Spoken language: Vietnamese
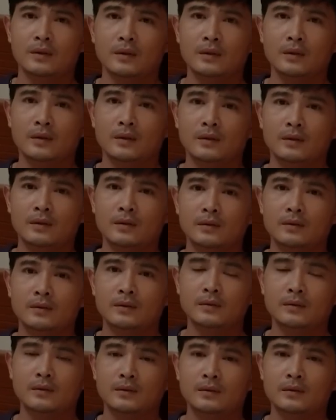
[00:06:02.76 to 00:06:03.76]
cái dành
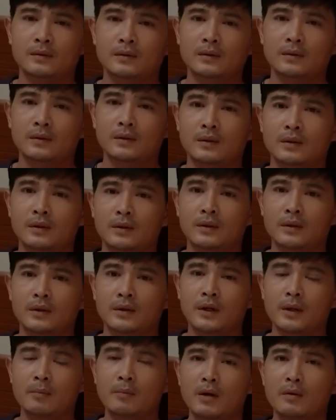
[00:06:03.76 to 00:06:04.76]
cho công phương cũng là một
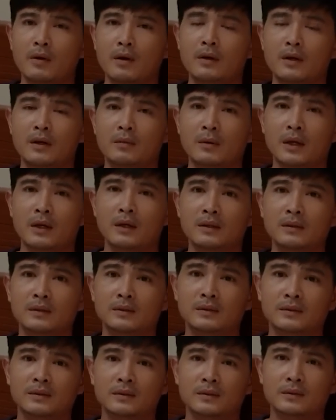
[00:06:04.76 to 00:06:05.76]
cái màu sắc nó rất là
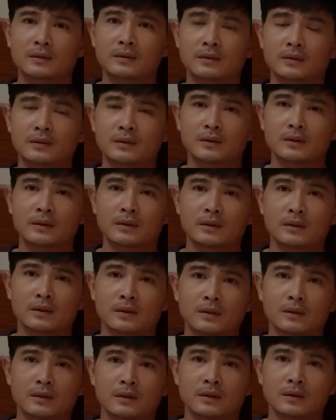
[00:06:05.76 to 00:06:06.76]
khác, rất là riêng biệt.
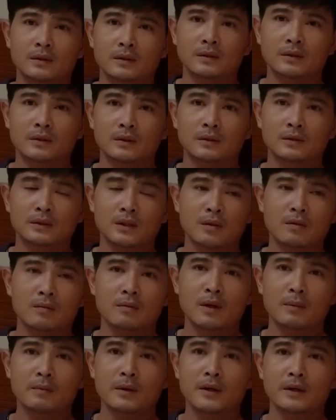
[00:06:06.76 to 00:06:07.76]
Những cái phân đoạn
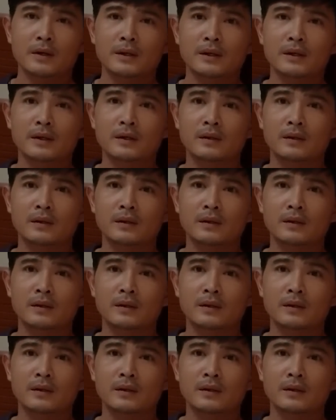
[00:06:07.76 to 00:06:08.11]
đó thì